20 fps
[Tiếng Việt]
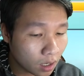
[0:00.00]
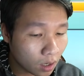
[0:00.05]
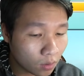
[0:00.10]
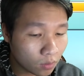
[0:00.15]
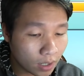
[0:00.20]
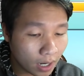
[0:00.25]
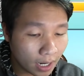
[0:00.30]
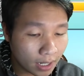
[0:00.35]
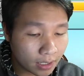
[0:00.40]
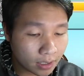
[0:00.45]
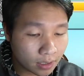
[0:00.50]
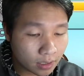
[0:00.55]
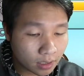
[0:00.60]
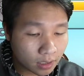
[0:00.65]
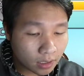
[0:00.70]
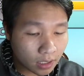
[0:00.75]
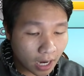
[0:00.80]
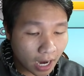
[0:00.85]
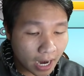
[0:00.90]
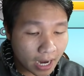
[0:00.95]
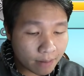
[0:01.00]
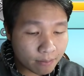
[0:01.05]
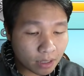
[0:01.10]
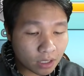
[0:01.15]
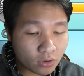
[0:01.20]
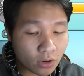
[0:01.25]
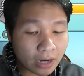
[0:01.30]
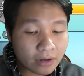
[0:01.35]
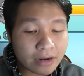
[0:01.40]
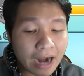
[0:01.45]
ok đây
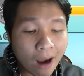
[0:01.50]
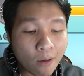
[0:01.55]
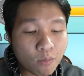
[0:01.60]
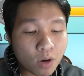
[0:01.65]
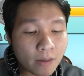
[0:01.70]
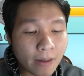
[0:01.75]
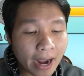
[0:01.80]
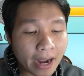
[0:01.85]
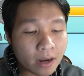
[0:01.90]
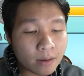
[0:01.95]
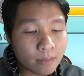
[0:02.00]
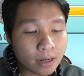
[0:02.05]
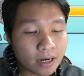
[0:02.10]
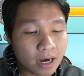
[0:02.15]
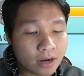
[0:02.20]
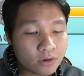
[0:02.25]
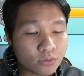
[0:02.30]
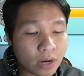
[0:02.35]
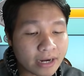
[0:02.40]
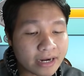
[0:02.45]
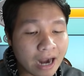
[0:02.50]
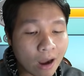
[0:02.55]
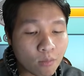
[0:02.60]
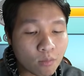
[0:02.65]
mình ranh đồng mà các bạn mình lên ranh